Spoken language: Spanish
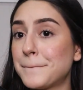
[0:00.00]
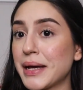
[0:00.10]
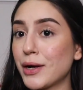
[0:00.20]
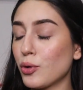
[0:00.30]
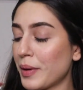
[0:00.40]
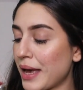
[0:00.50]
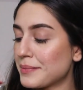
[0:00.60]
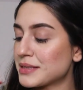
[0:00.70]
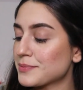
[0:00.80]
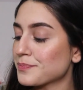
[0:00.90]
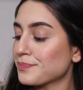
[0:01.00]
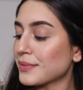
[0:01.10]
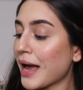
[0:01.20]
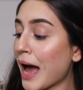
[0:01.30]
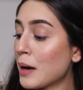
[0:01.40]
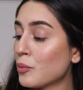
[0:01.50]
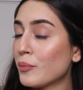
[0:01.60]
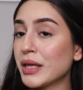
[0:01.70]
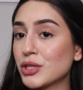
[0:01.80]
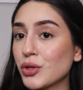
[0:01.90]
Pero, babes, al
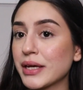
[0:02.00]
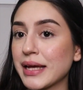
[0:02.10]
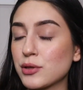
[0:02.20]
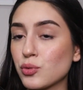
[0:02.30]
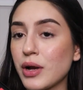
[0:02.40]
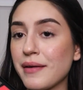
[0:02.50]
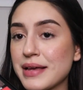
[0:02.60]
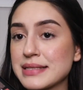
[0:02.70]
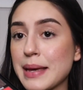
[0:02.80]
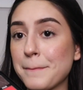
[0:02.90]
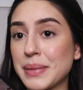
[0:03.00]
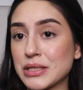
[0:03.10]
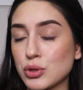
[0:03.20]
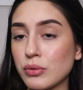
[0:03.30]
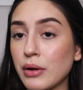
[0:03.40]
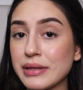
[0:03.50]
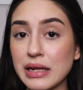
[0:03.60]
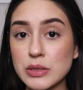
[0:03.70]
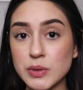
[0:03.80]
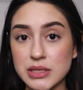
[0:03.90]
momento de que tú la ves en persona, ahorita
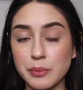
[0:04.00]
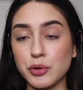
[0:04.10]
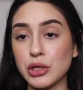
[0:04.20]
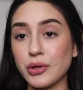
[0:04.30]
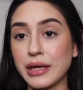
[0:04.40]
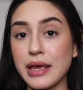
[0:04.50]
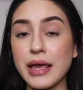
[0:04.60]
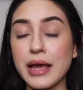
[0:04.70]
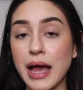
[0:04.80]
les voy a estar poniendo aquí